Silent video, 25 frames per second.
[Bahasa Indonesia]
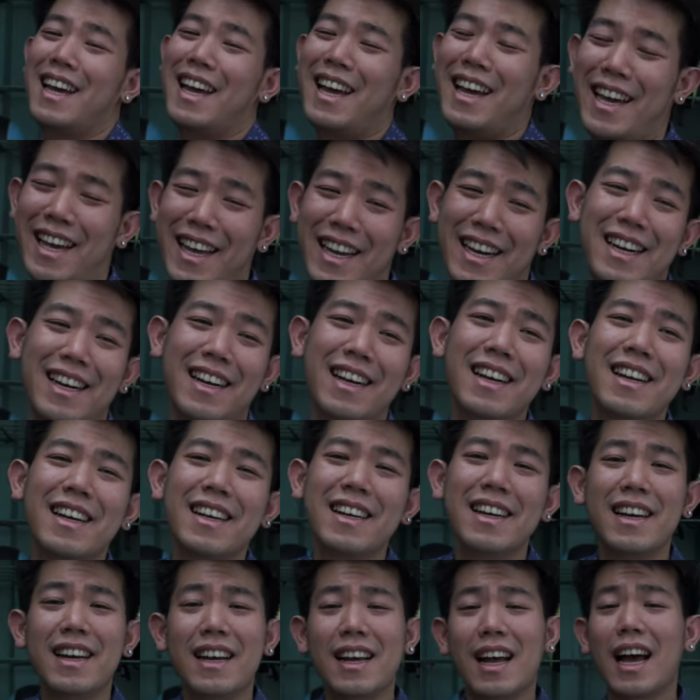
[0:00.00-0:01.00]
and
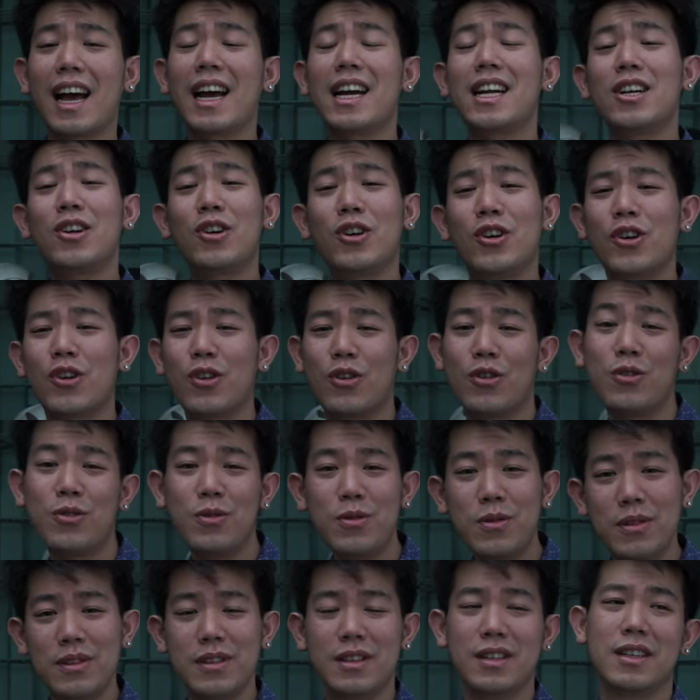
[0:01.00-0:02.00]
I don't know
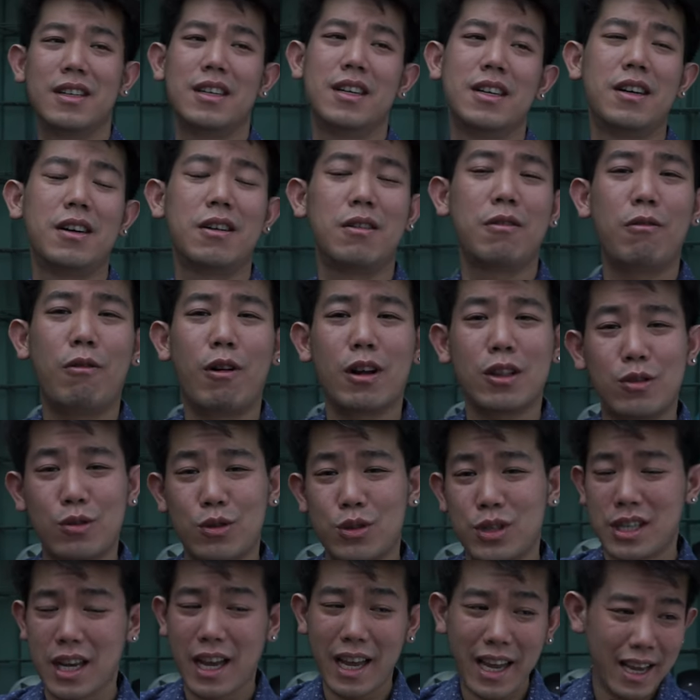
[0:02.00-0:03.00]
what to
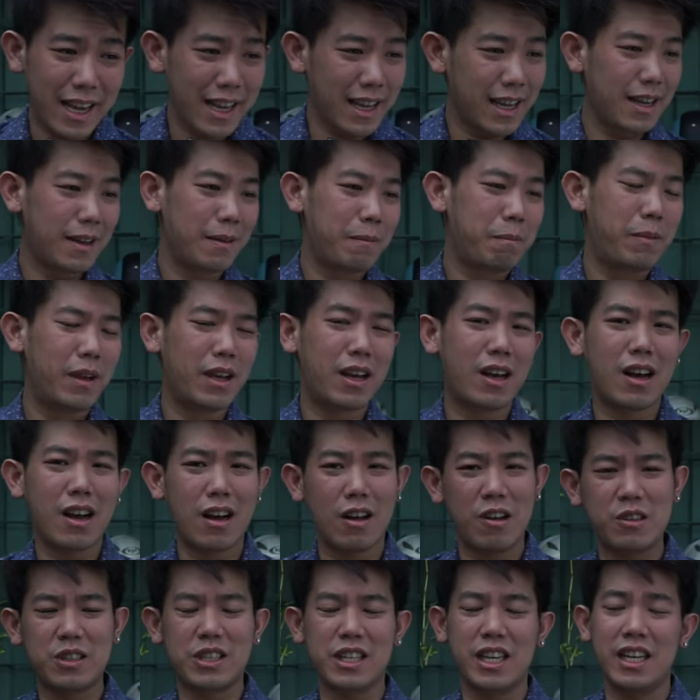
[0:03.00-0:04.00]
say
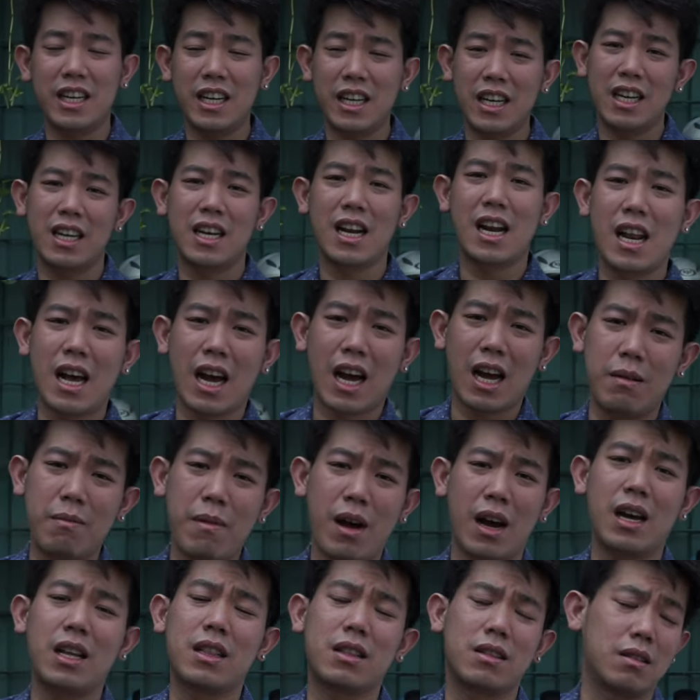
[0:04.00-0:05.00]
because ini dadakan
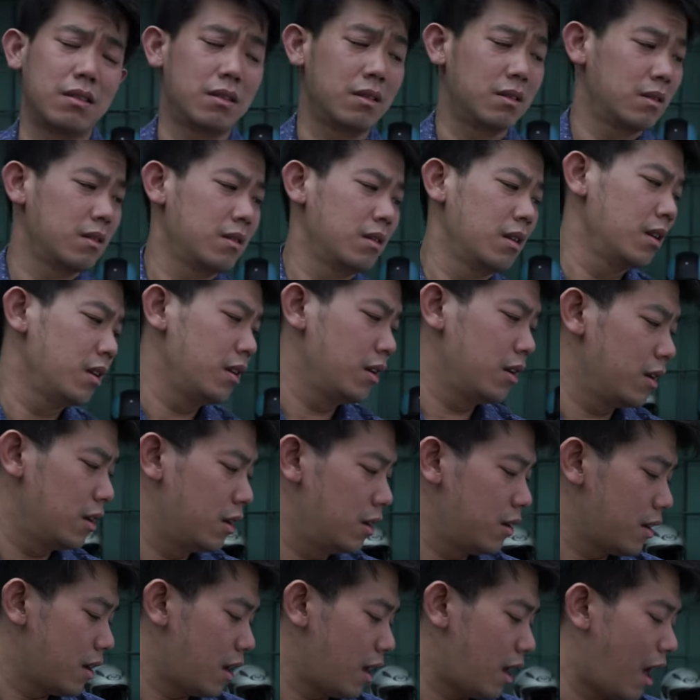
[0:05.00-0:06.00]
banget
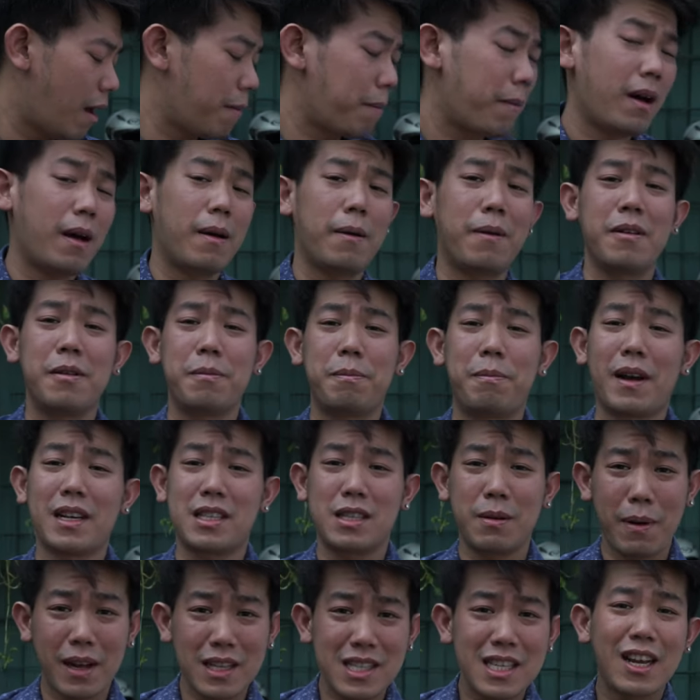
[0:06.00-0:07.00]
apa
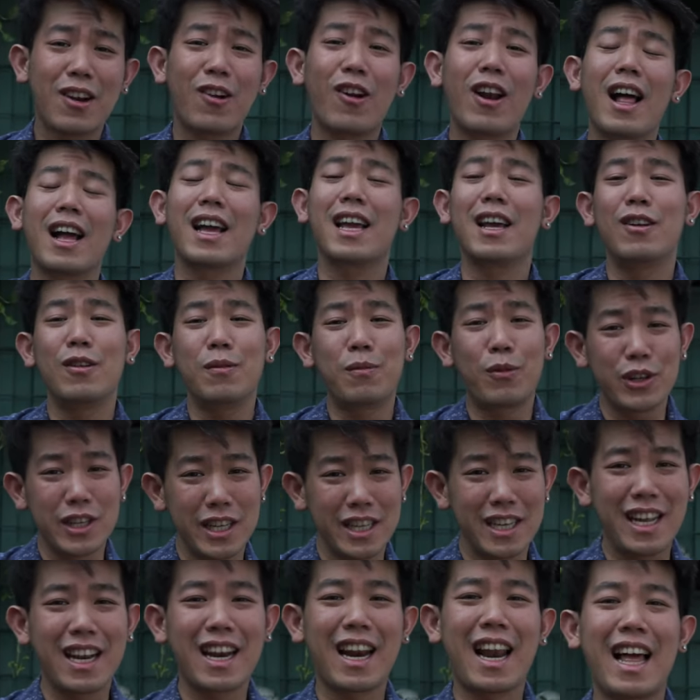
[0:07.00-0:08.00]
pasti Pajero lagi lu mau
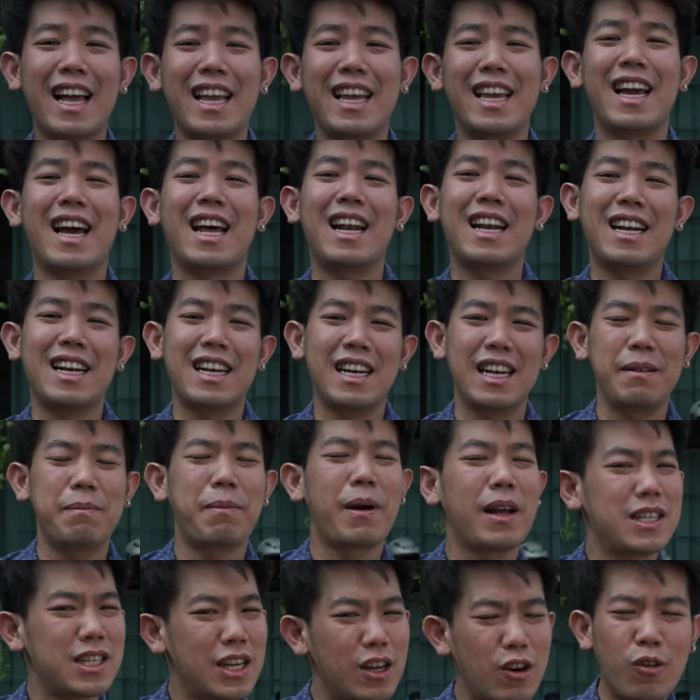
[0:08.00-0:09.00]
nyindir lagi kan nih
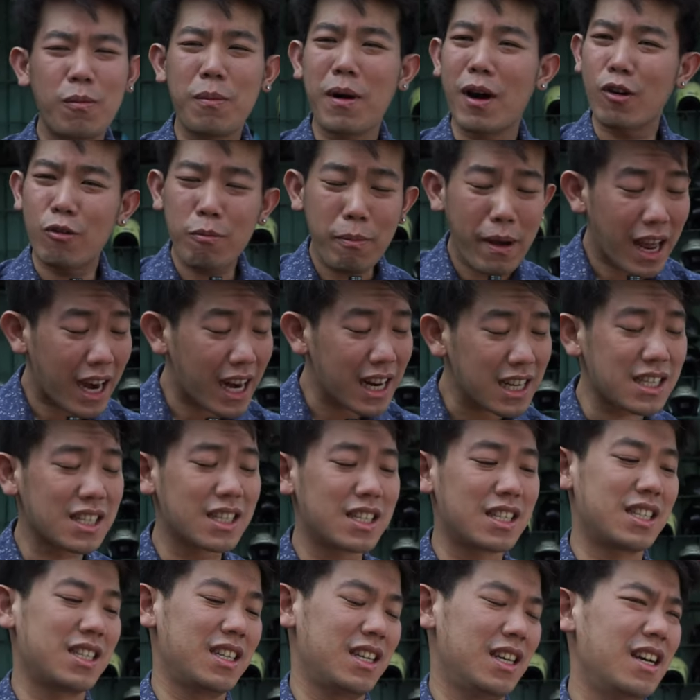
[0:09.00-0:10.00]
Pajero baru
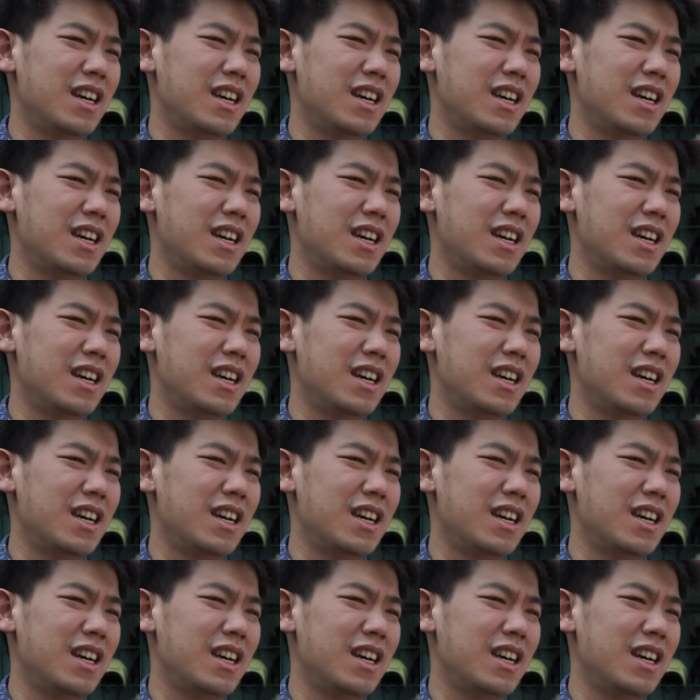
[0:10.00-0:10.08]
beres